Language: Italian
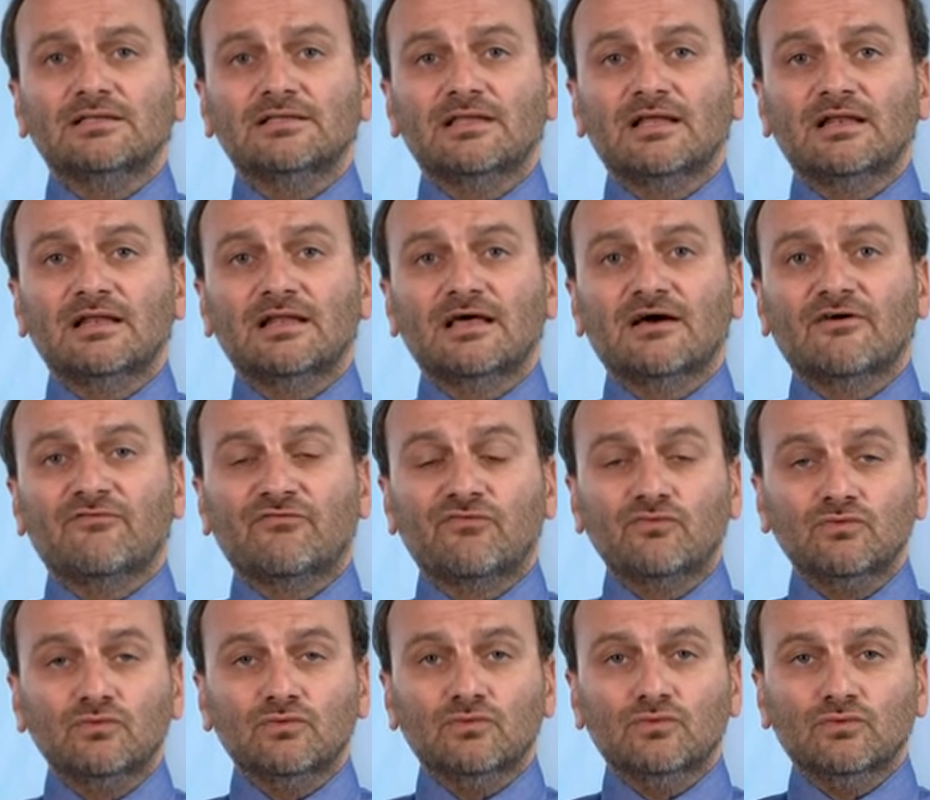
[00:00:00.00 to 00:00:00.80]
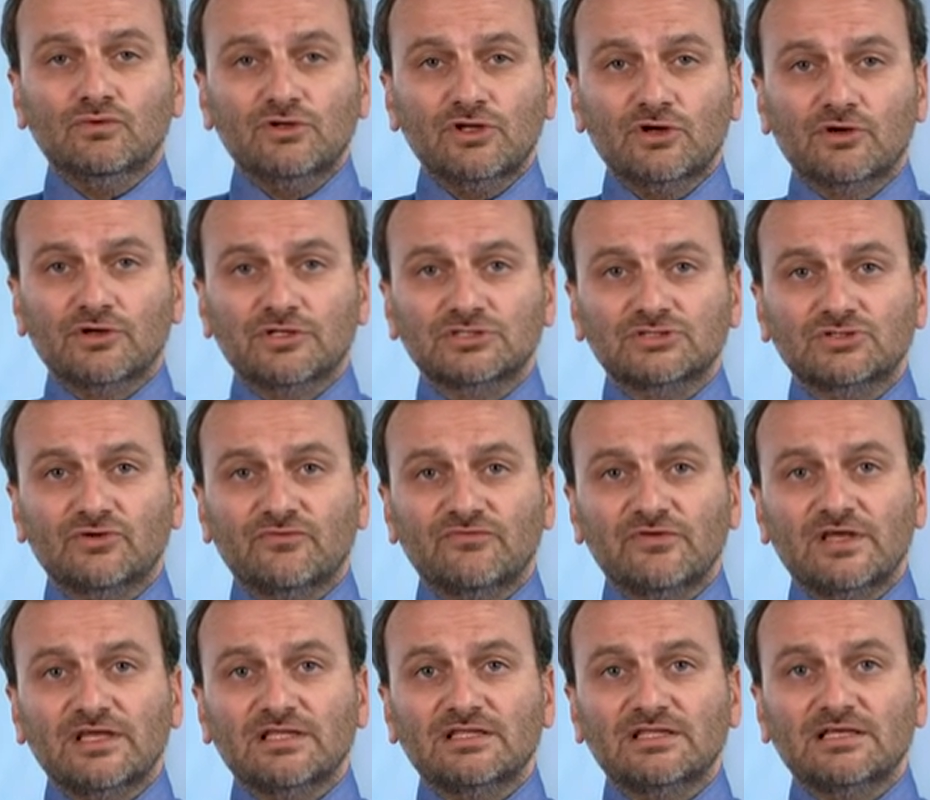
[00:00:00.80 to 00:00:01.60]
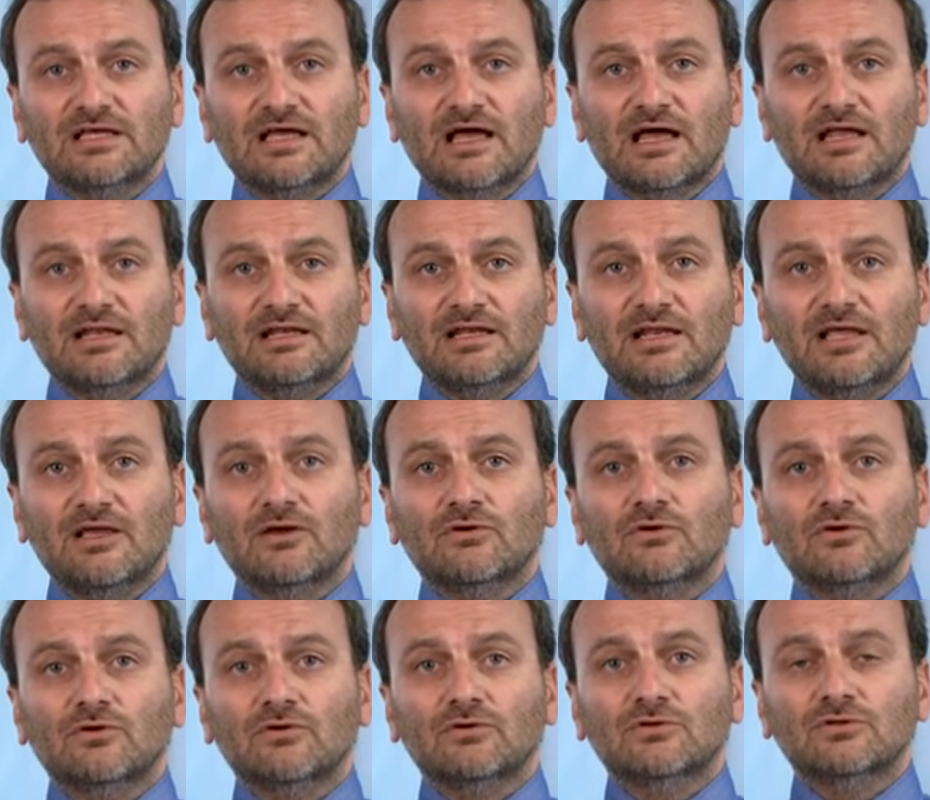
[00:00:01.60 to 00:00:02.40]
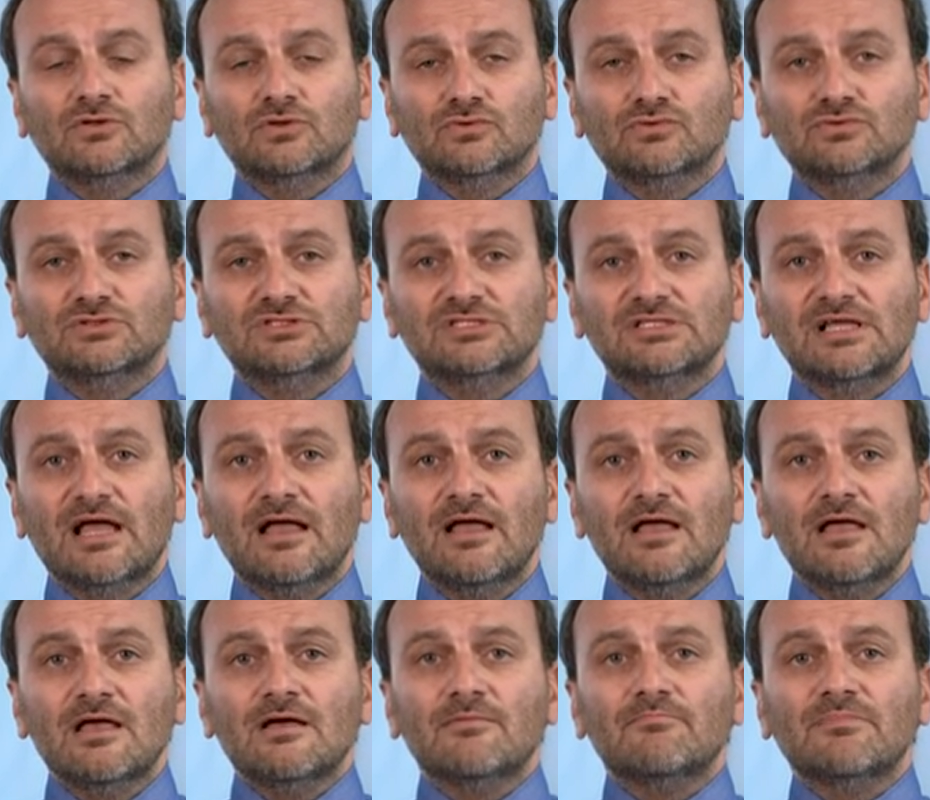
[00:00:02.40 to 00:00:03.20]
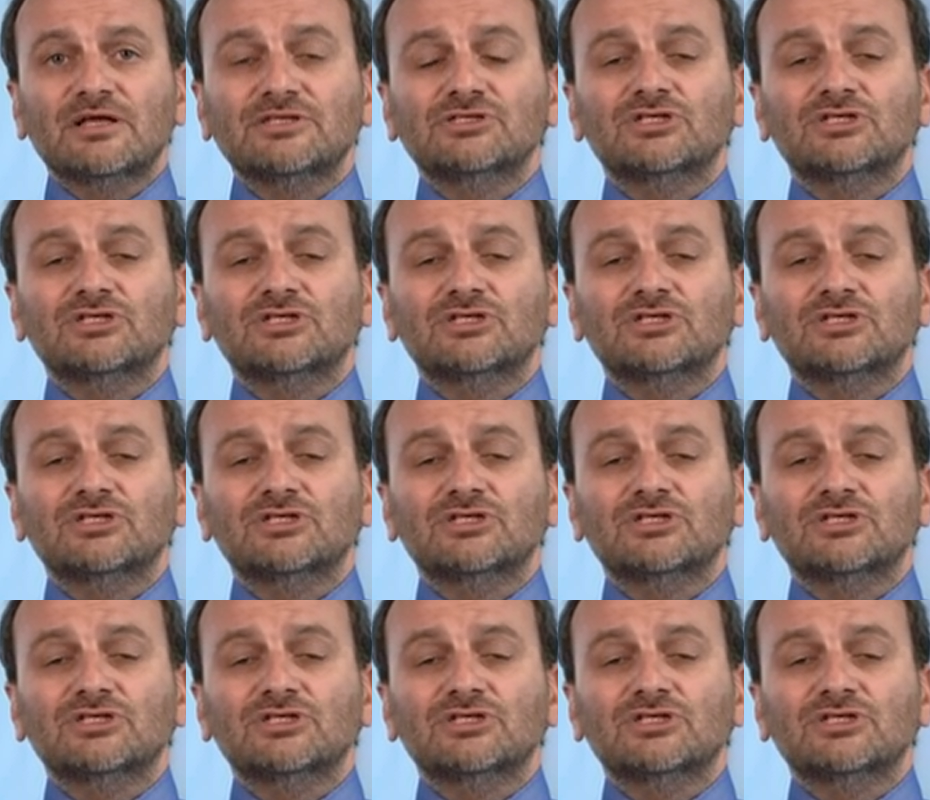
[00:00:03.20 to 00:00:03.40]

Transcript: della fu Unione Sovietica neo-Russia, ma